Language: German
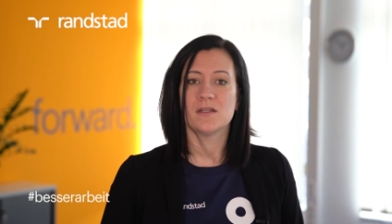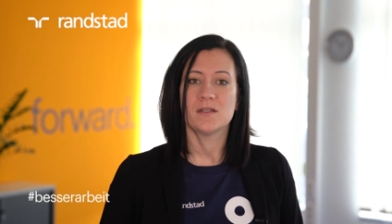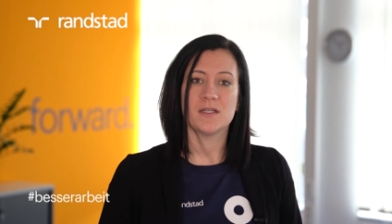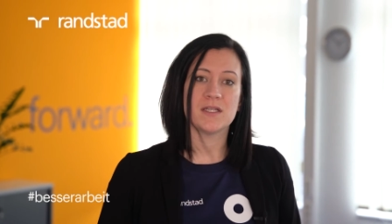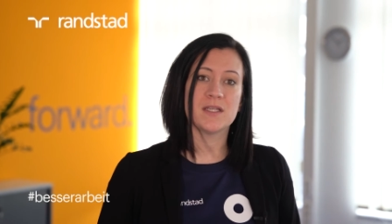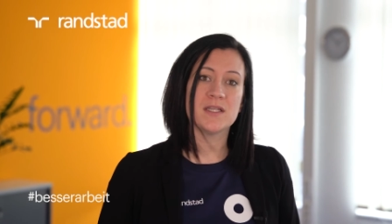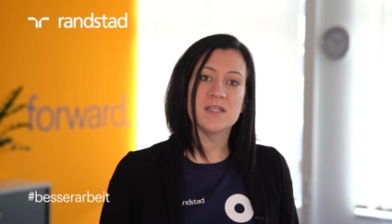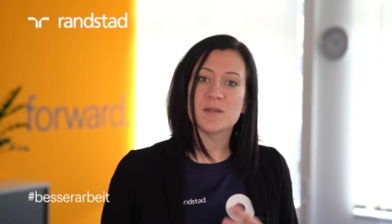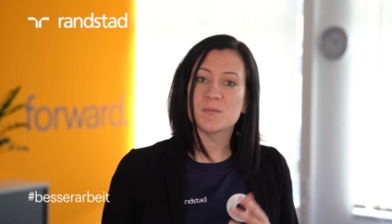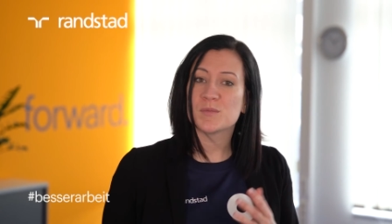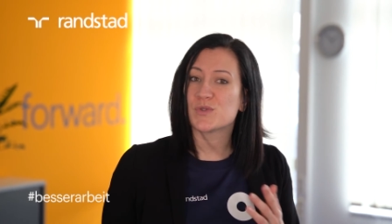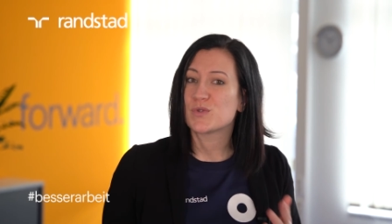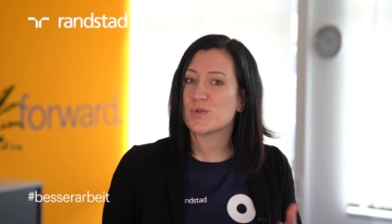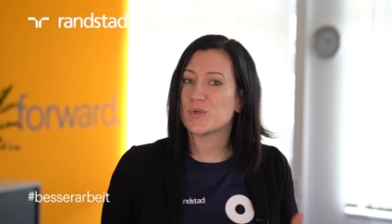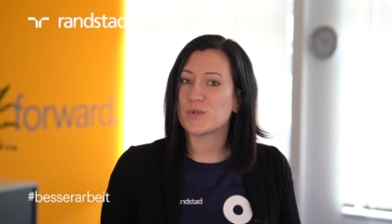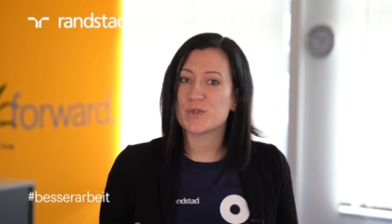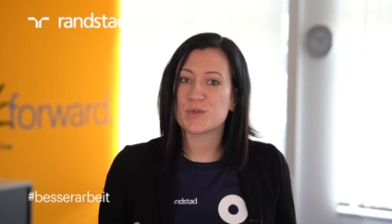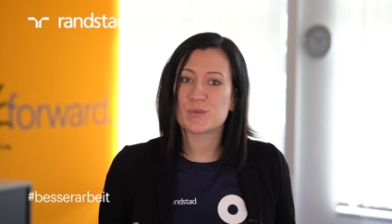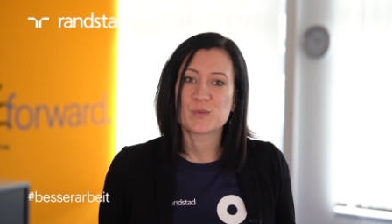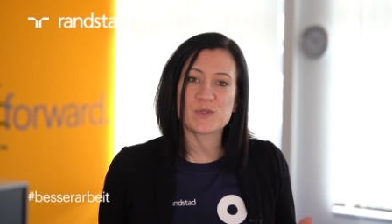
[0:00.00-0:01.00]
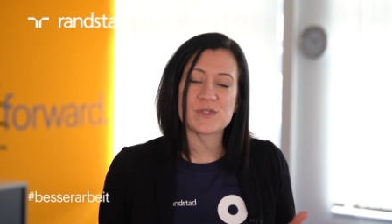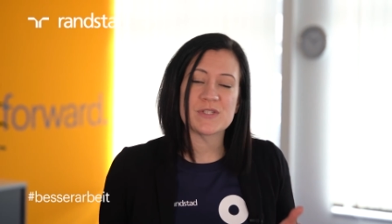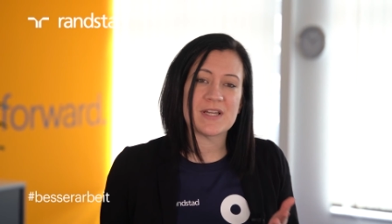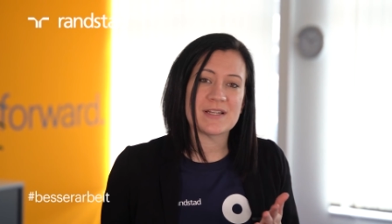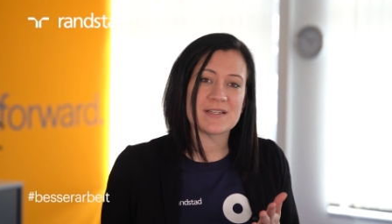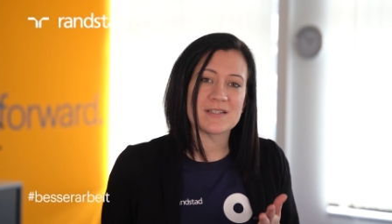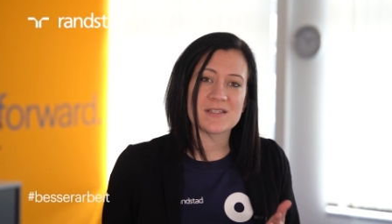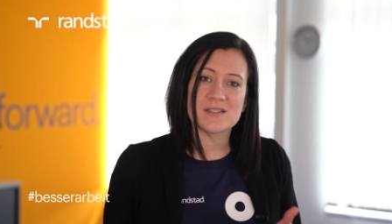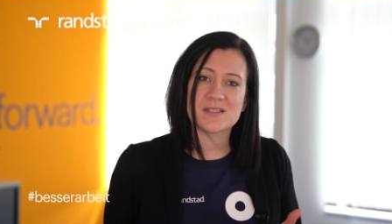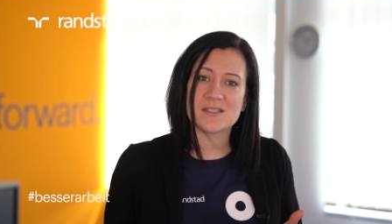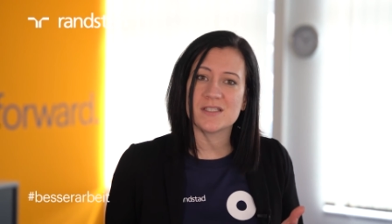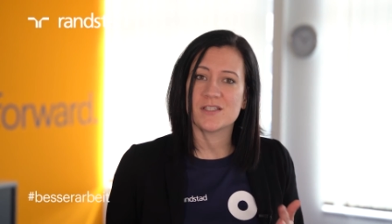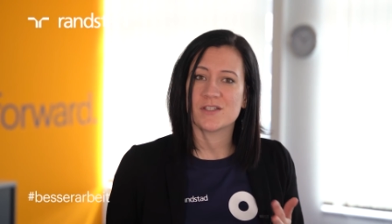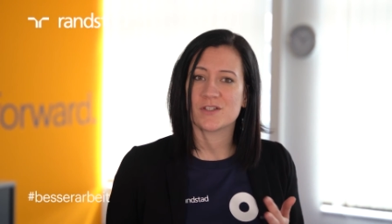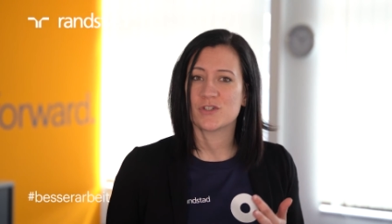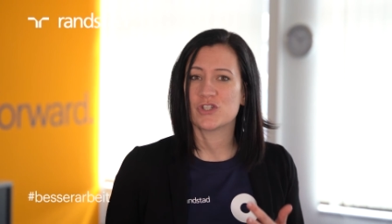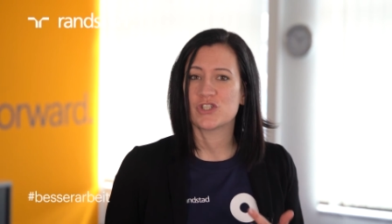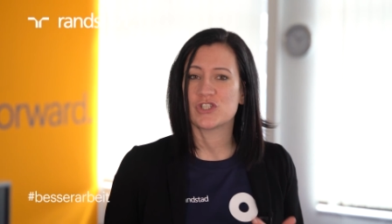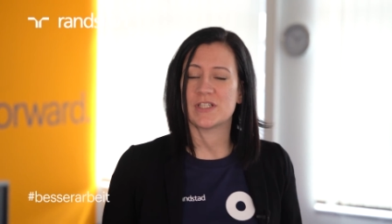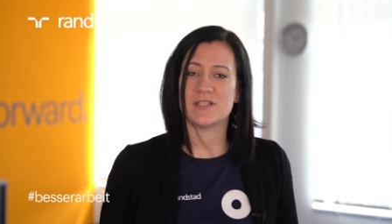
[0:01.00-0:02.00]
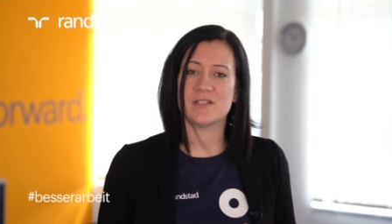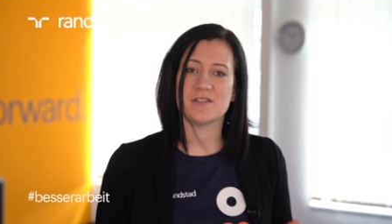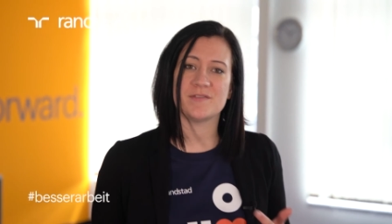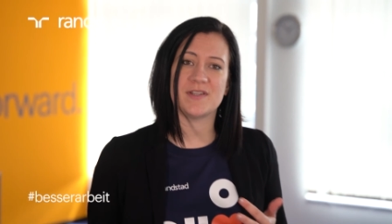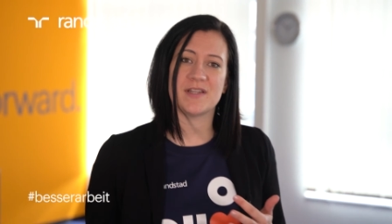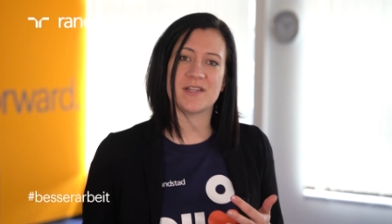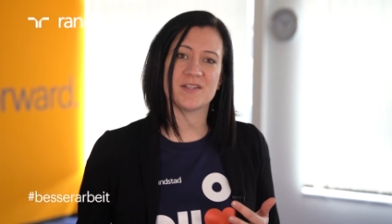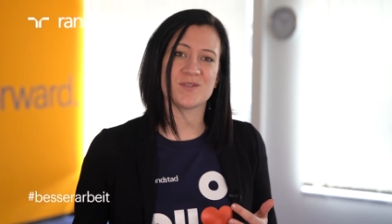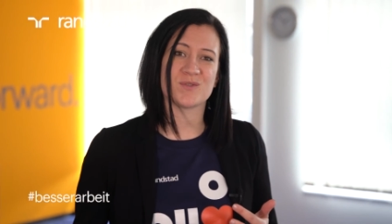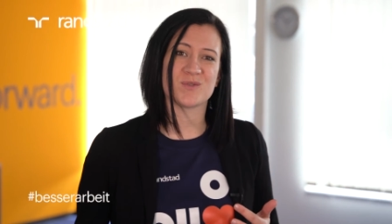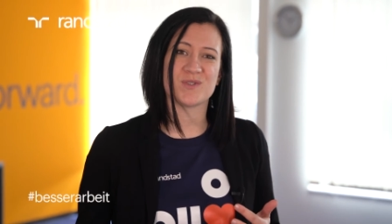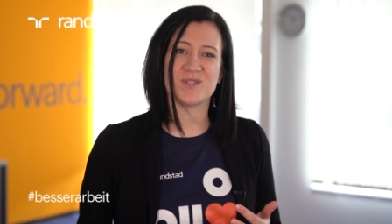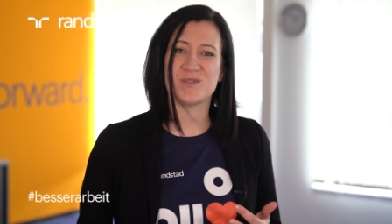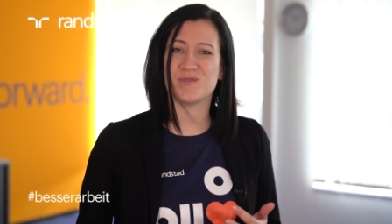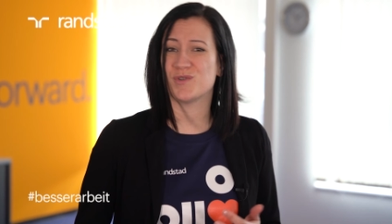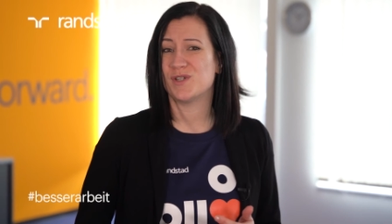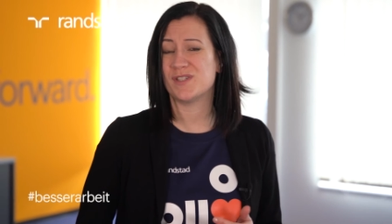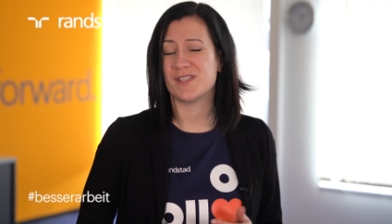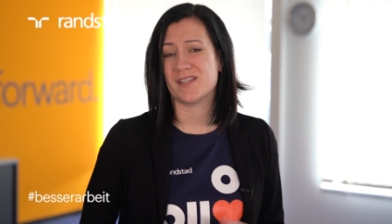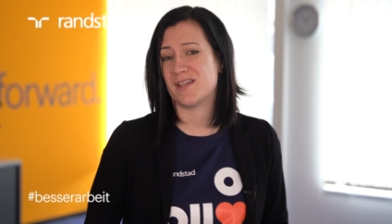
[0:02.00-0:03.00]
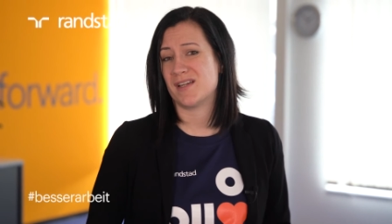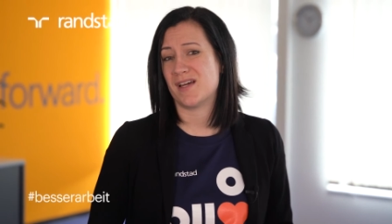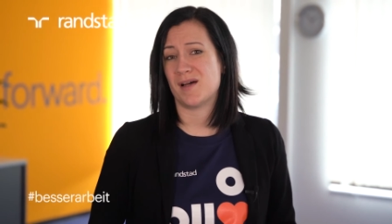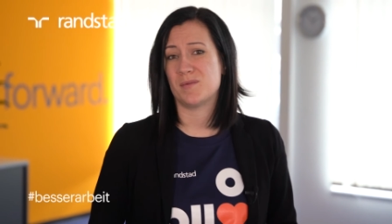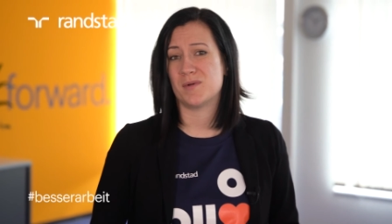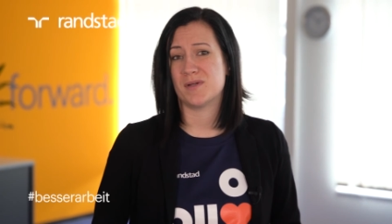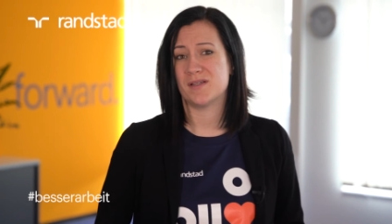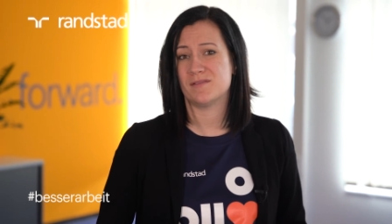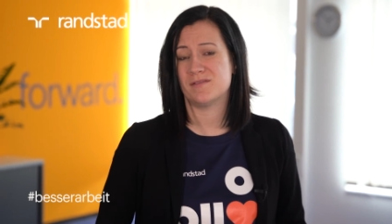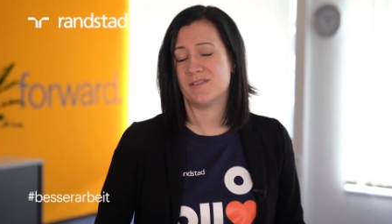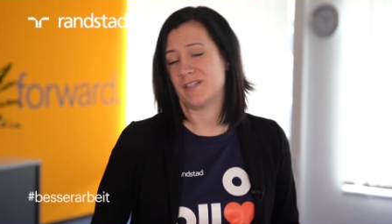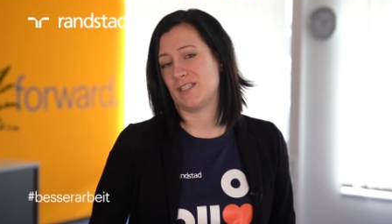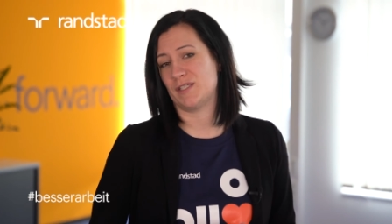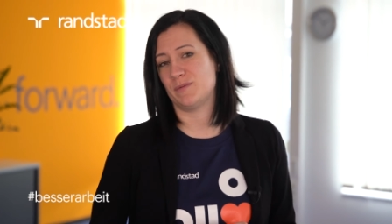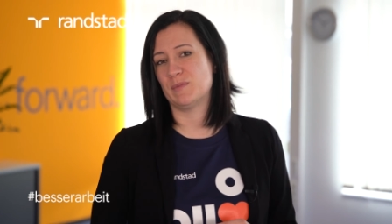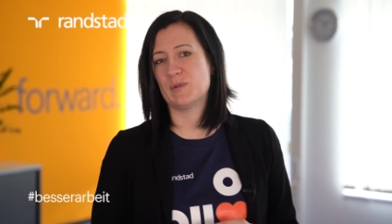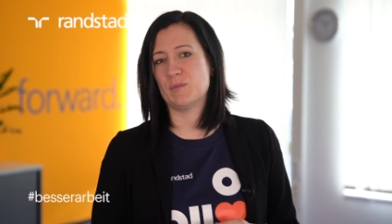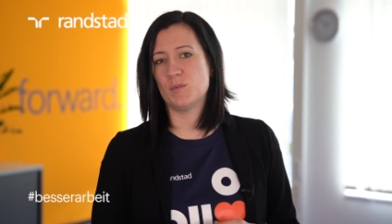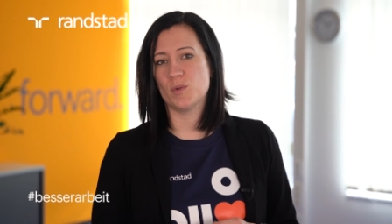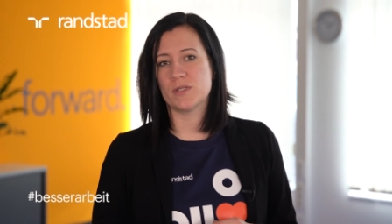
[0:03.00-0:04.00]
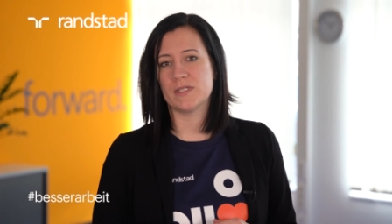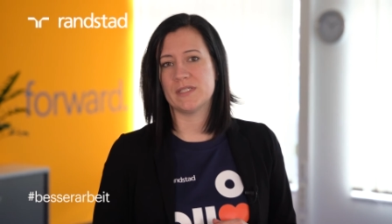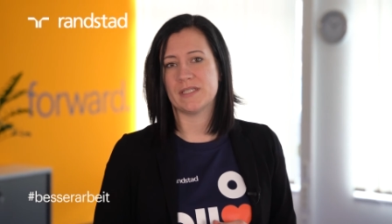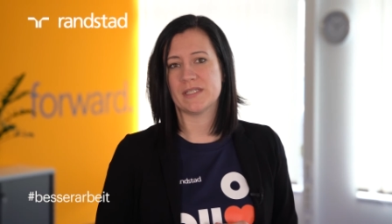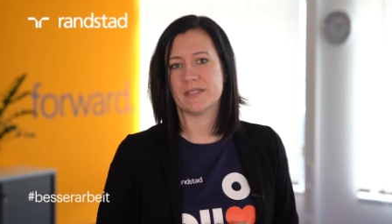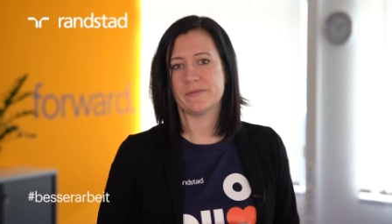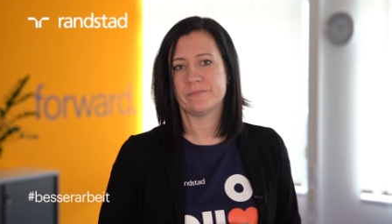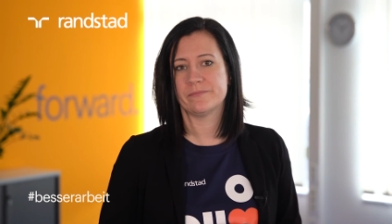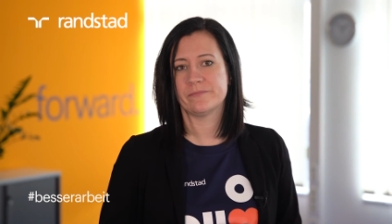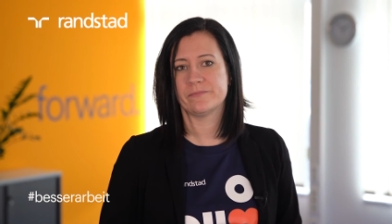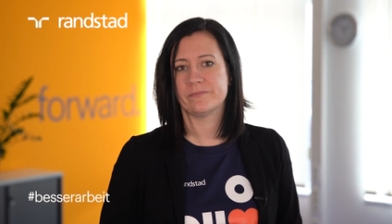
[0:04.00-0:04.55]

Die Kinderbetreuung musste anders sichergestellt werden und die Vollzeitarbeit war nicht mehr möglich.